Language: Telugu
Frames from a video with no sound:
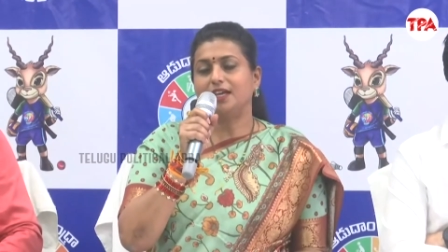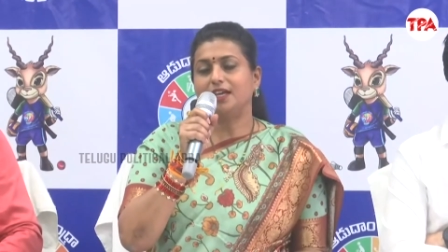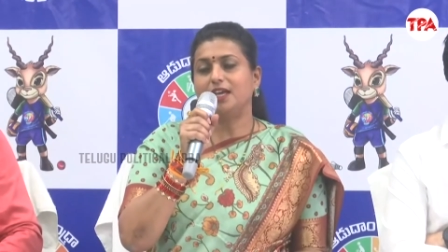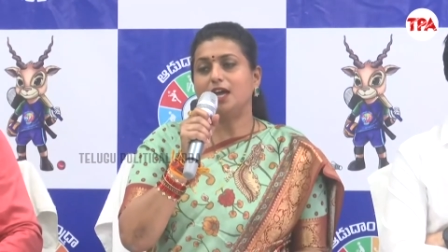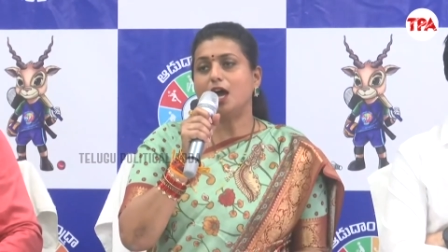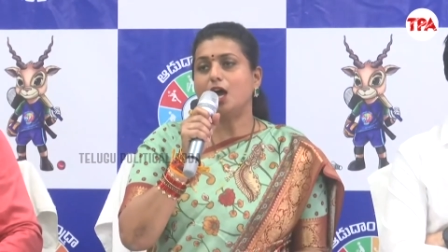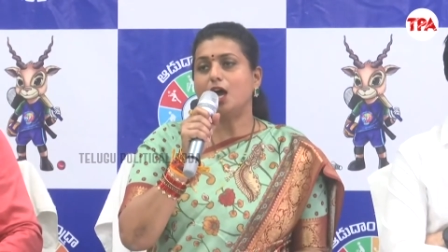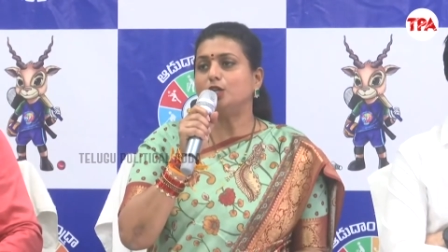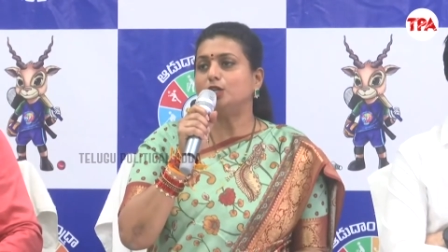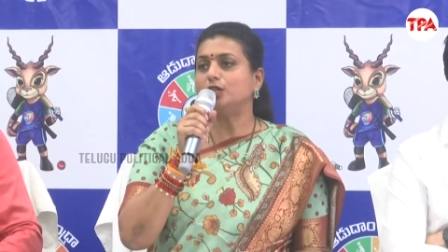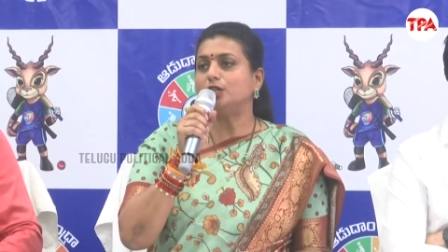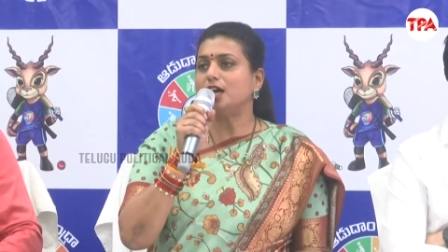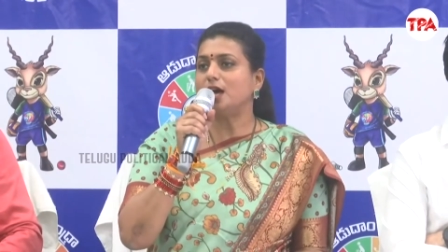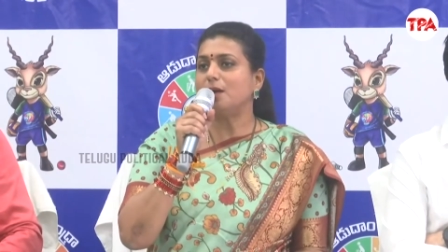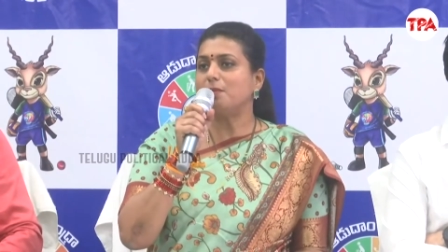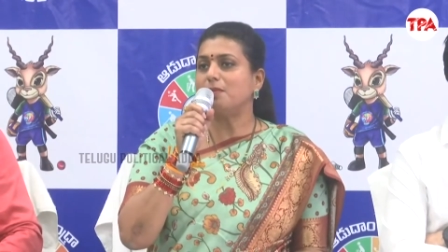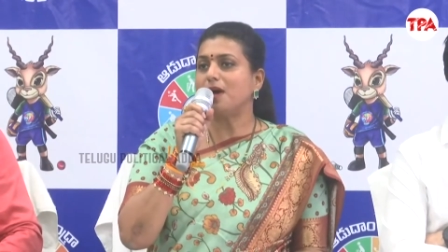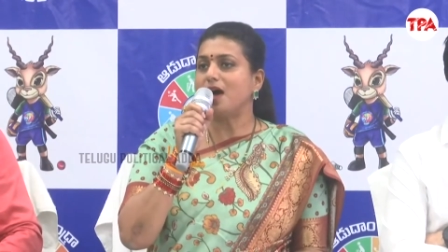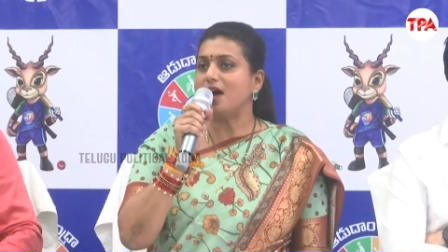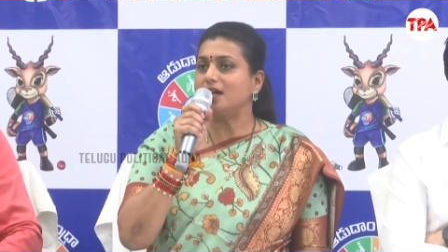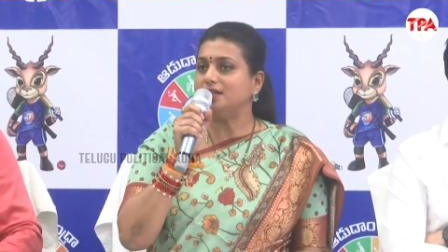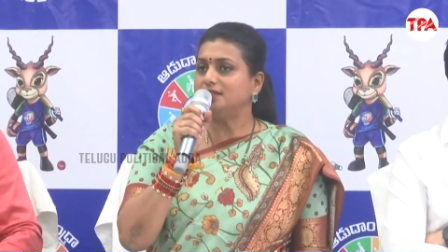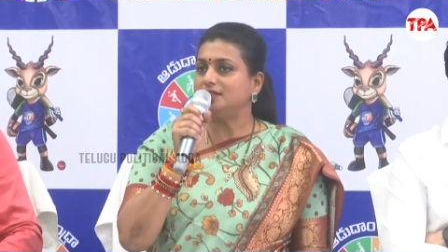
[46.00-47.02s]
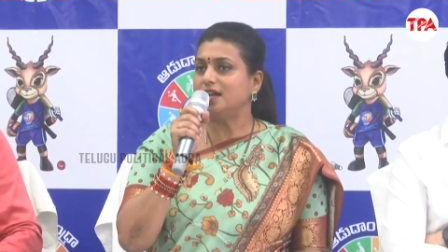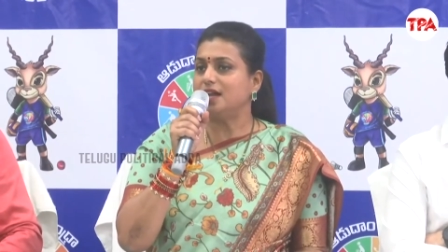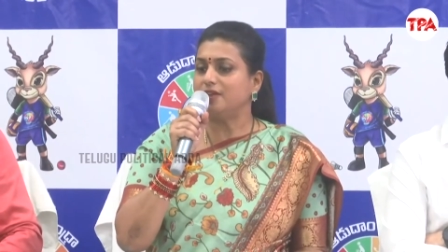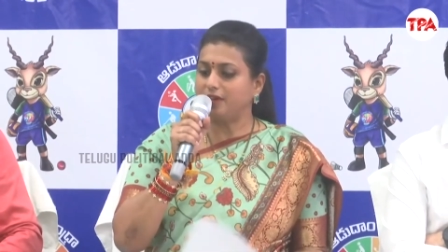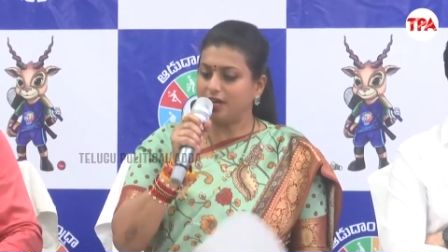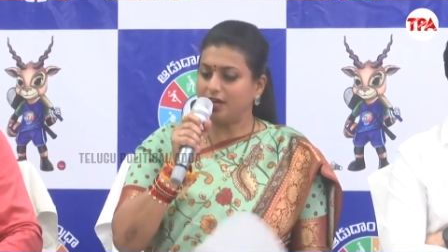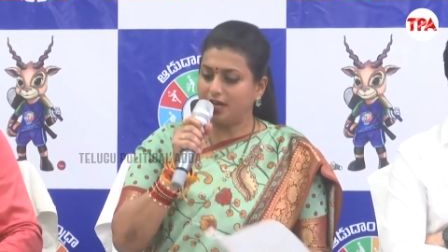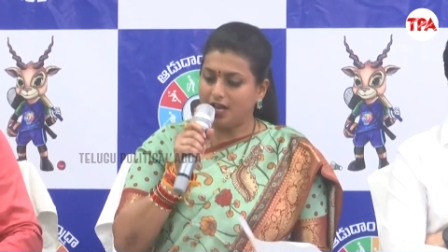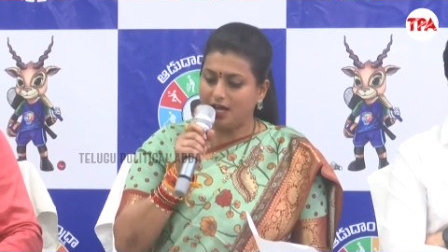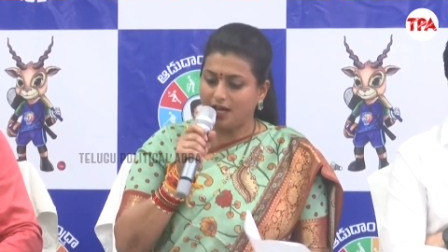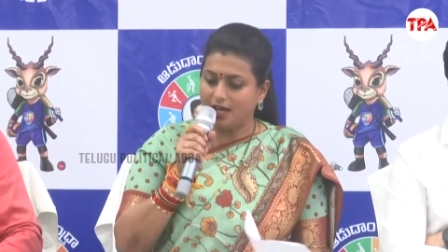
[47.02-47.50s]
ఈ ఆడుదాం ఆంధ్ర
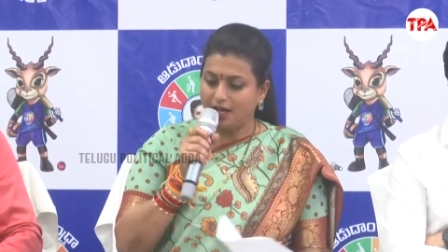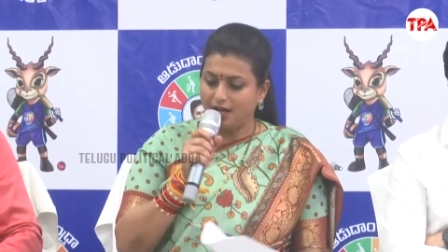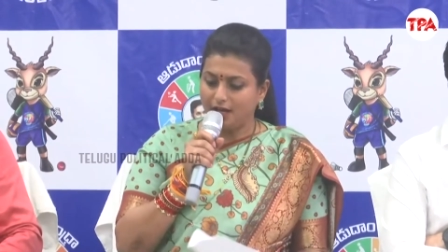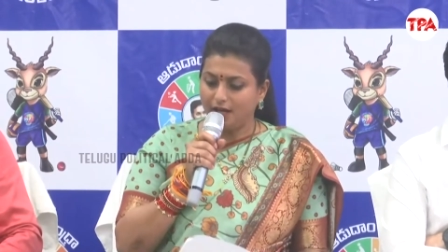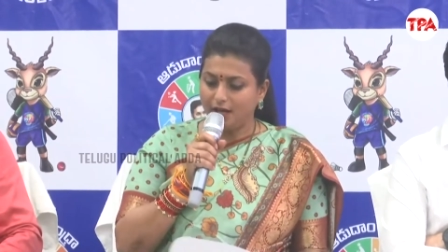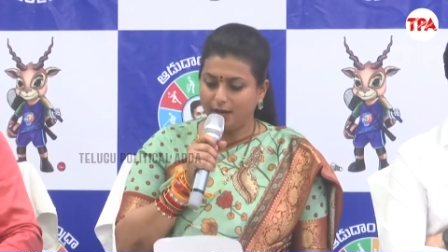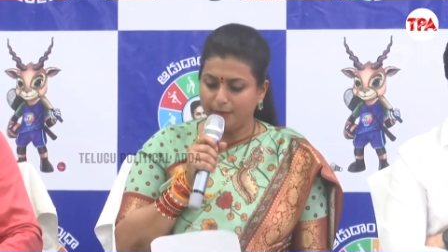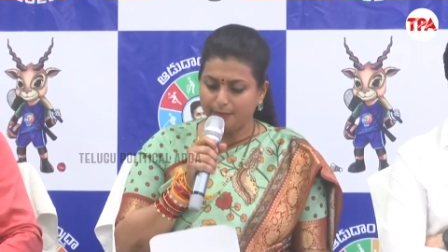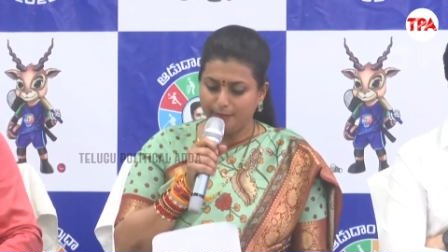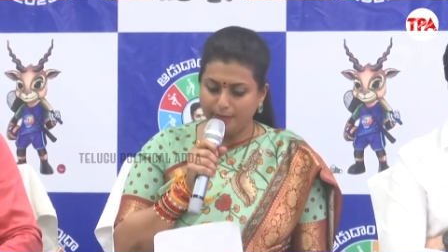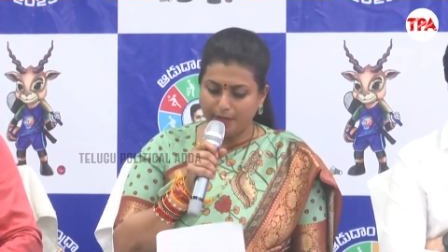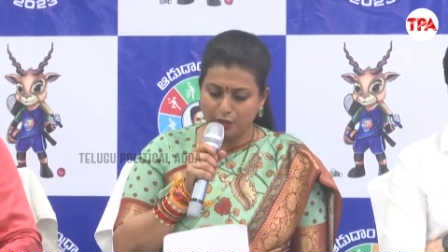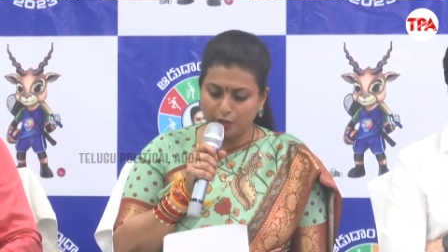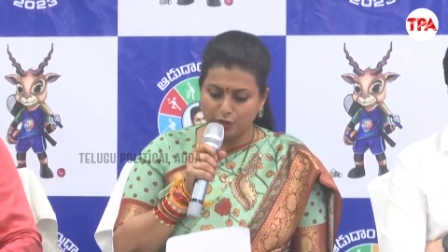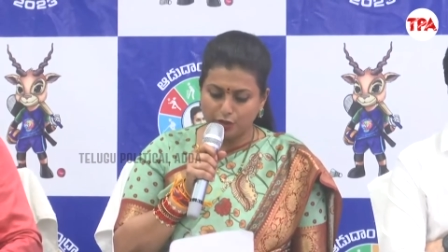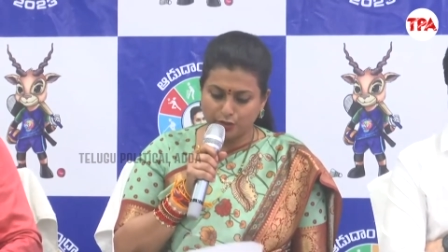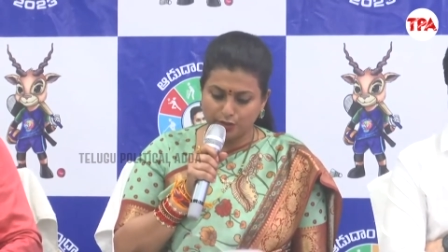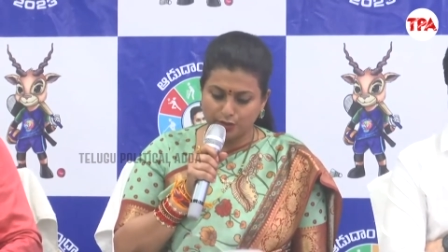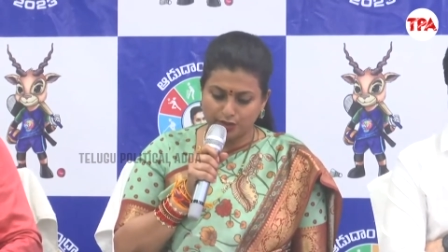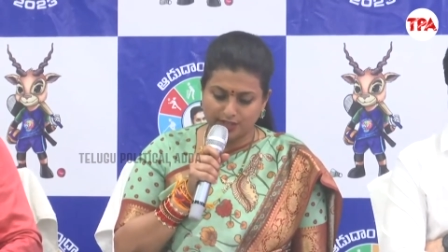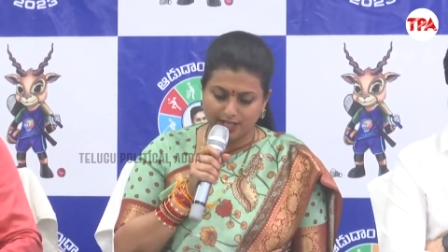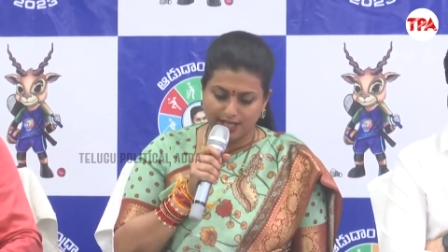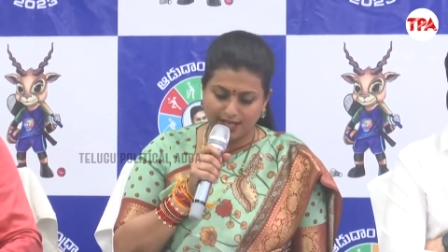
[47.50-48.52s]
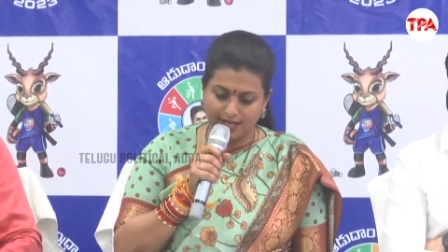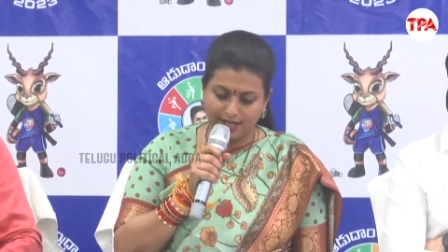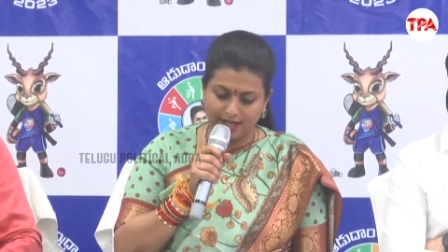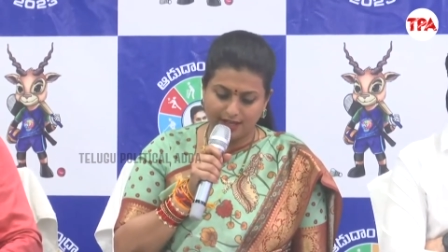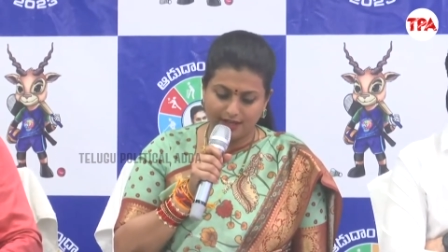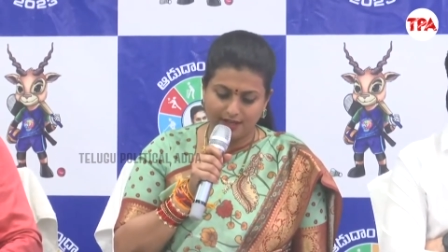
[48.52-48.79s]
వల్ల మీరు చూస్తే